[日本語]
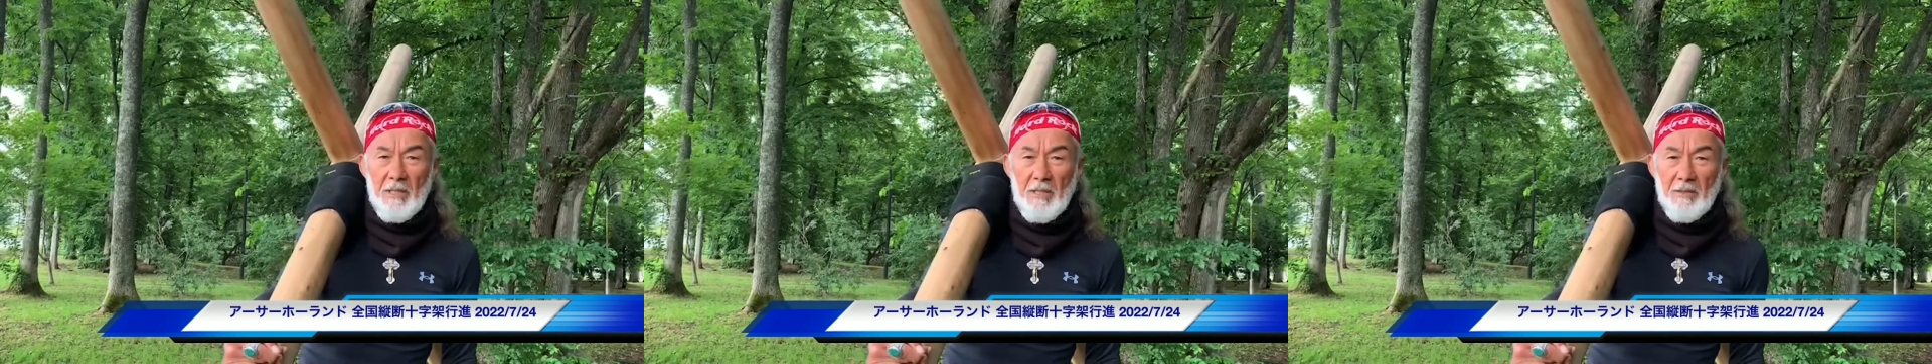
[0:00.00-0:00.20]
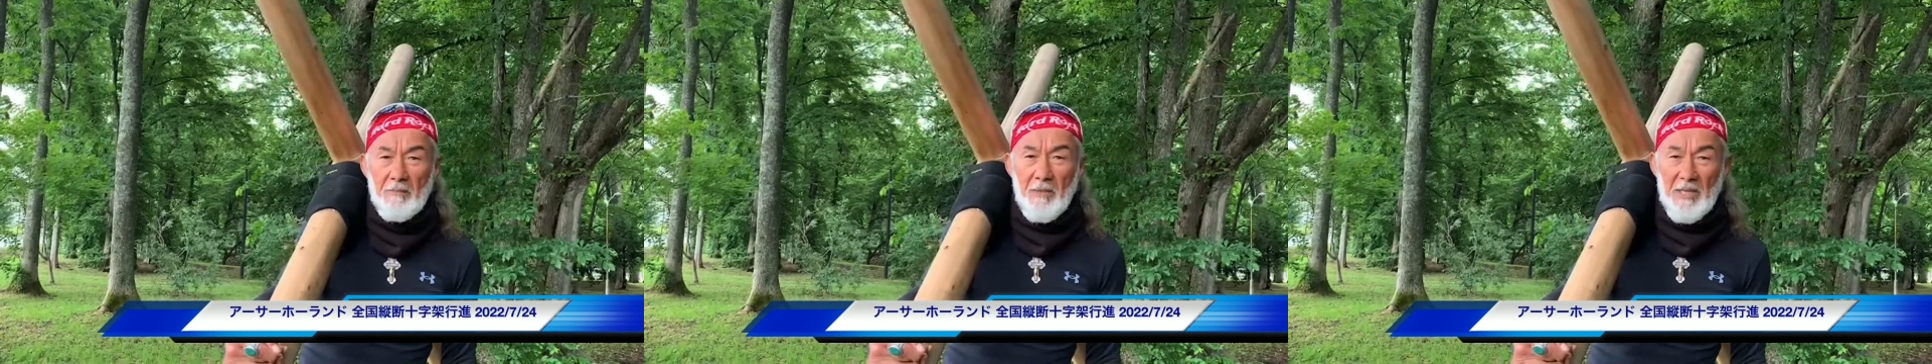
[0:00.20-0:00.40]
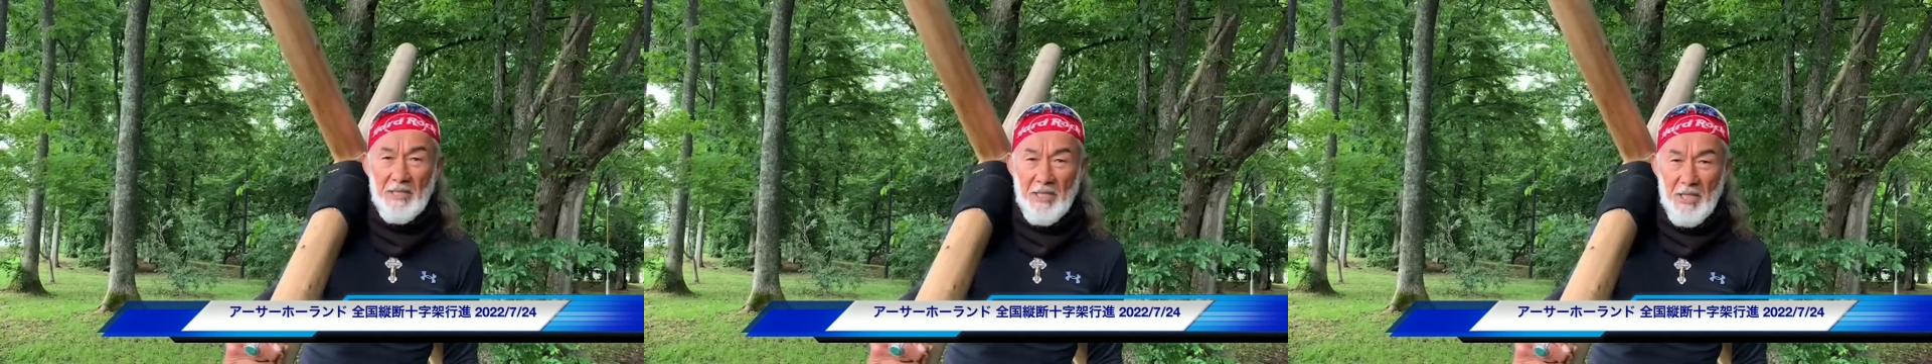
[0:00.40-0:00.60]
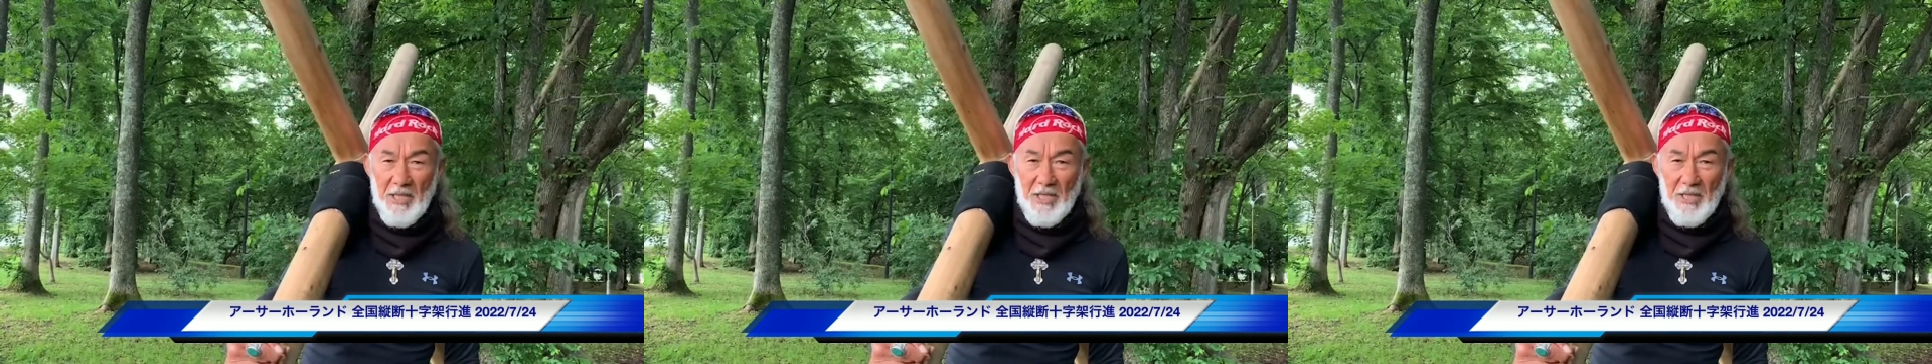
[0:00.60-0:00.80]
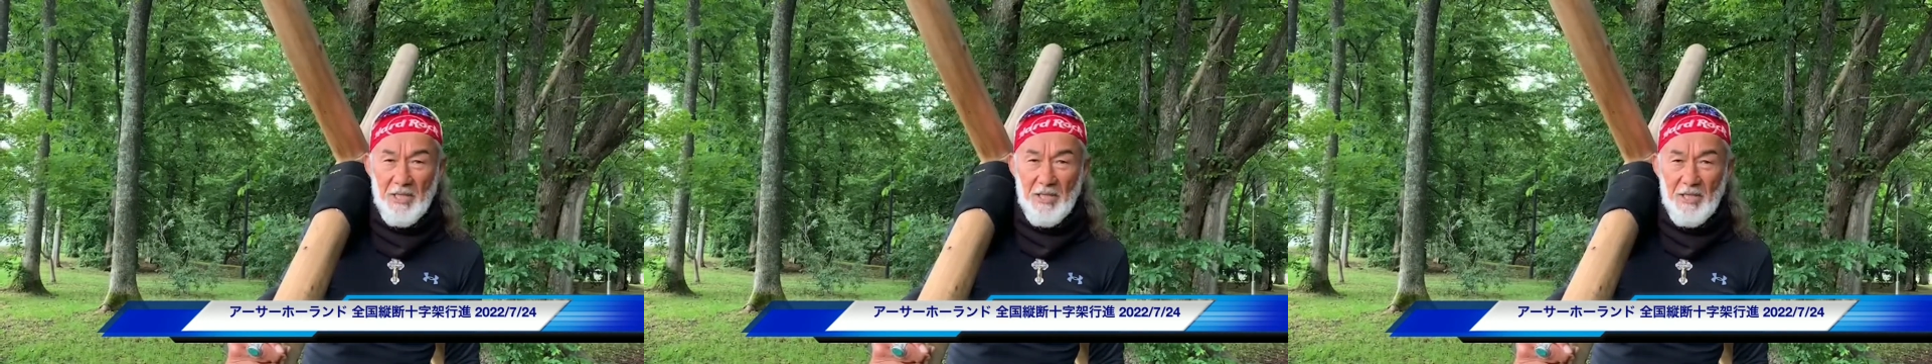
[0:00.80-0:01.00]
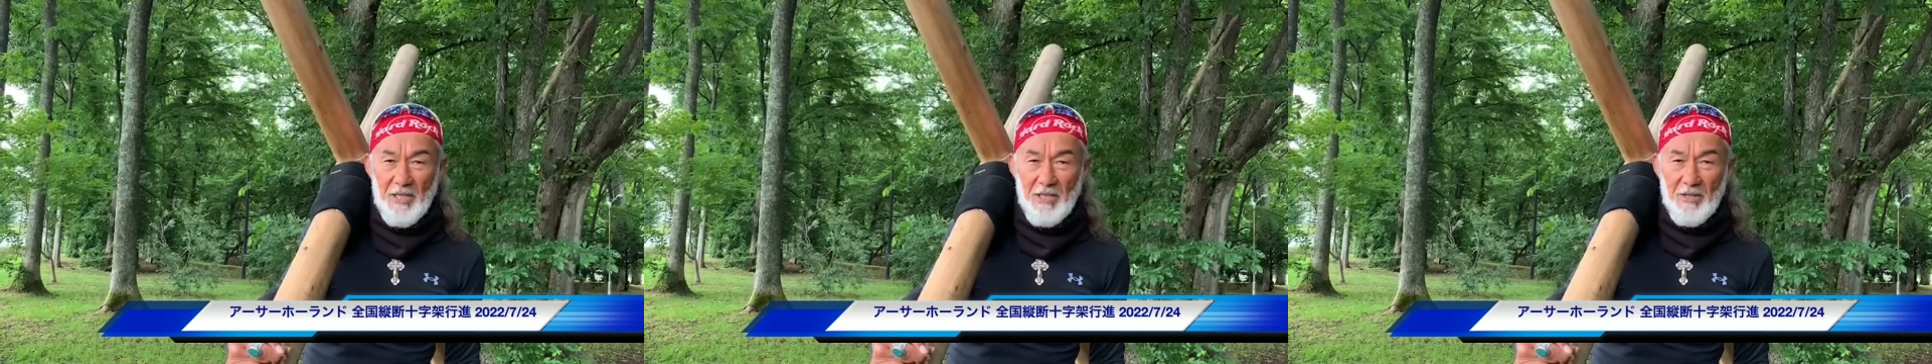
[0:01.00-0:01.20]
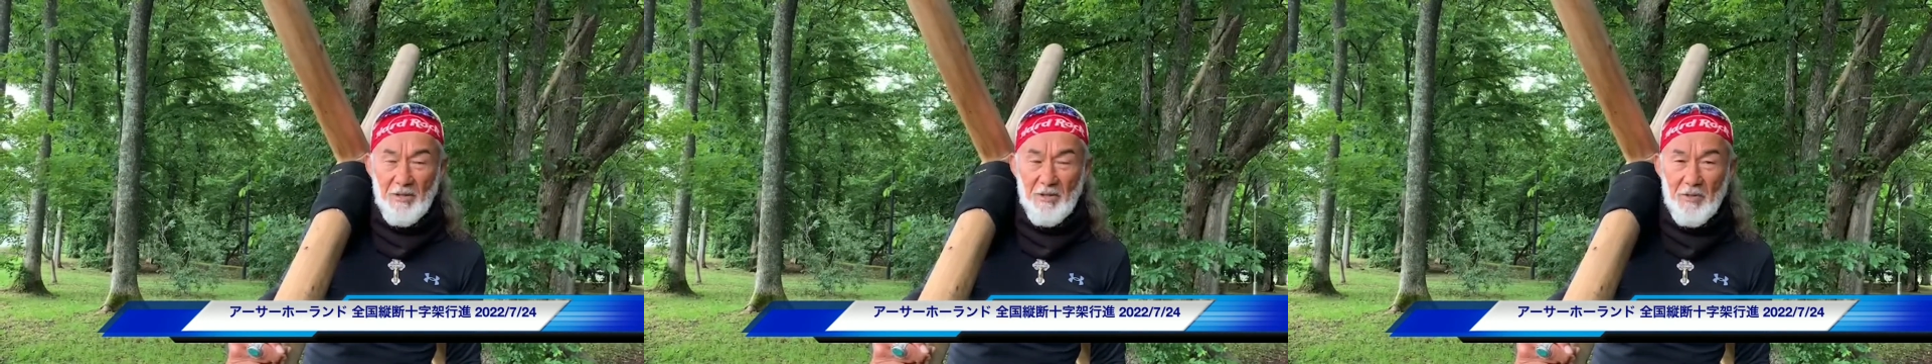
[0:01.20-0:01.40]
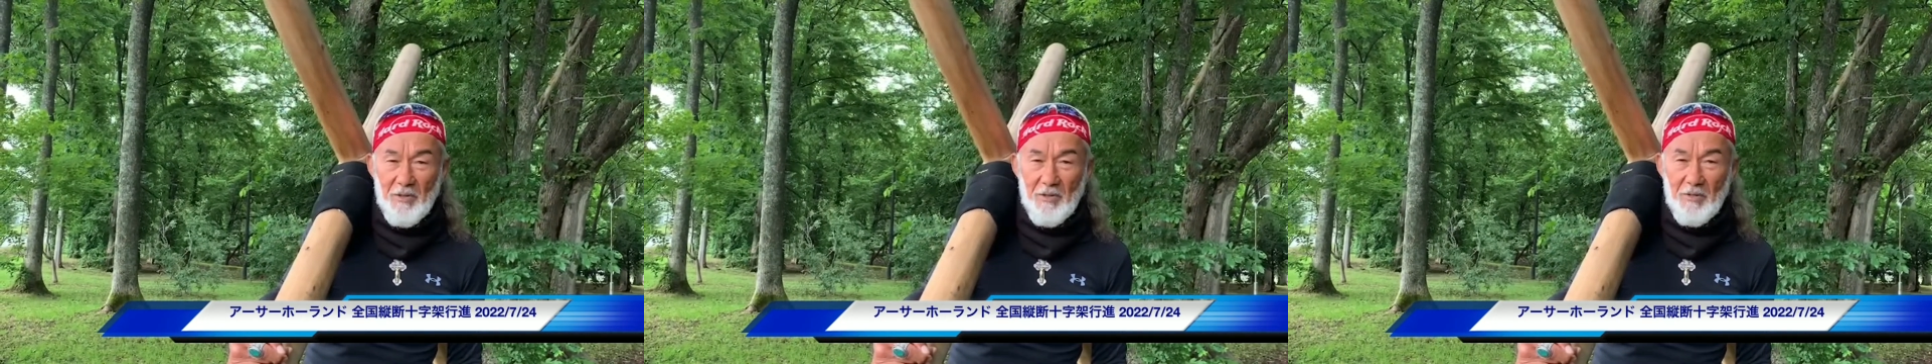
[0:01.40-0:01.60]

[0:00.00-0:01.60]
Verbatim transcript: 町の